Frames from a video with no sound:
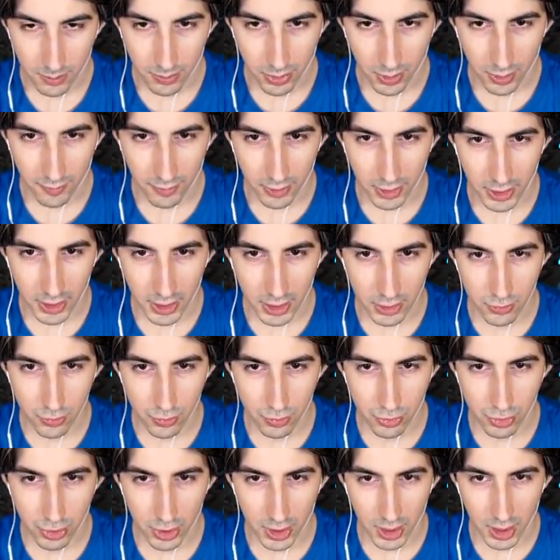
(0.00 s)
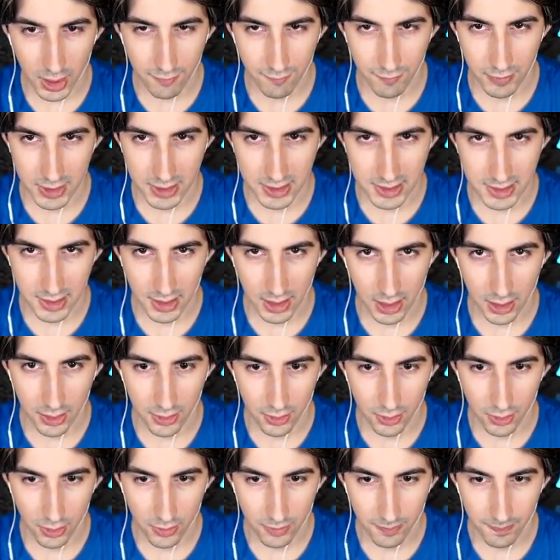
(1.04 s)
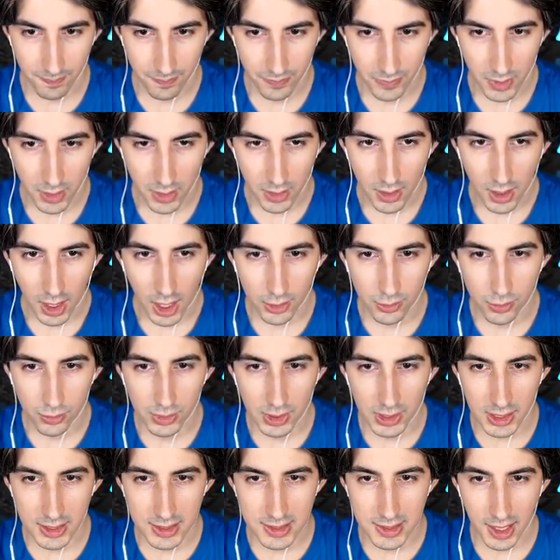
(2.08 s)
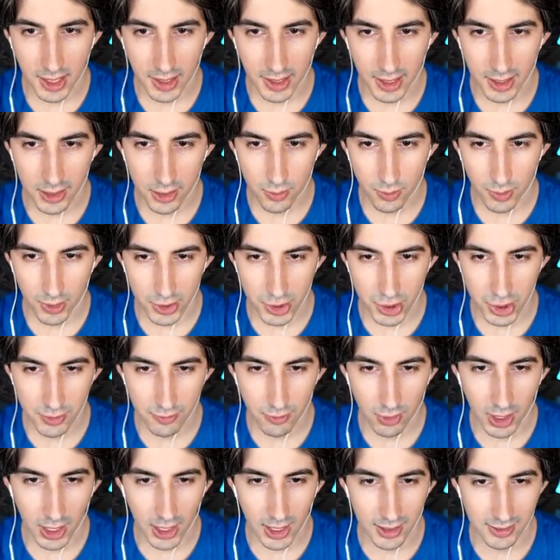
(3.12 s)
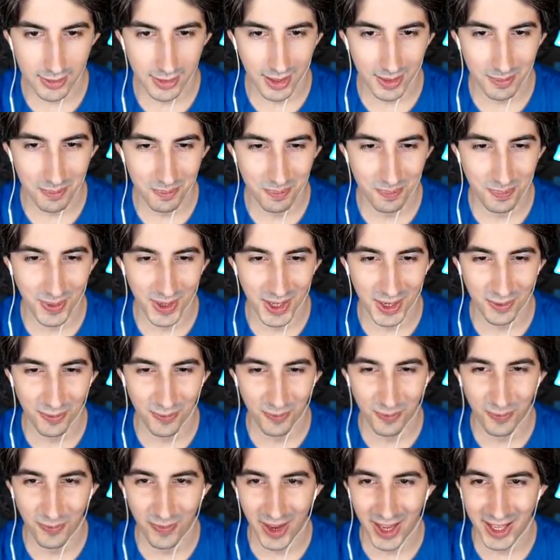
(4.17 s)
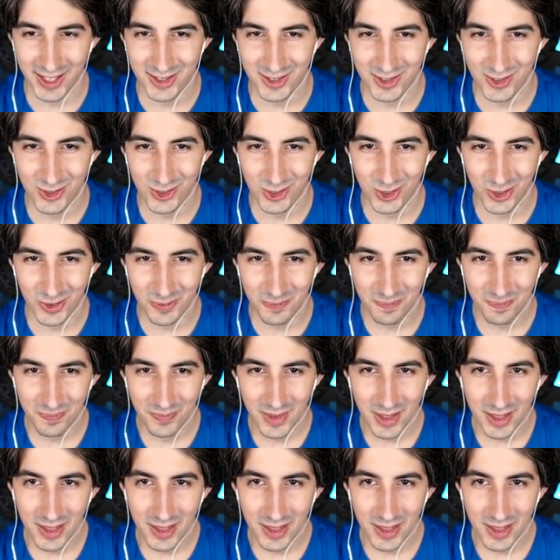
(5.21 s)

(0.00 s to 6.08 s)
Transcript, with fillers: Prova a raggiungere l'avversario, ad utilizzare anche una scivolata, perfetto.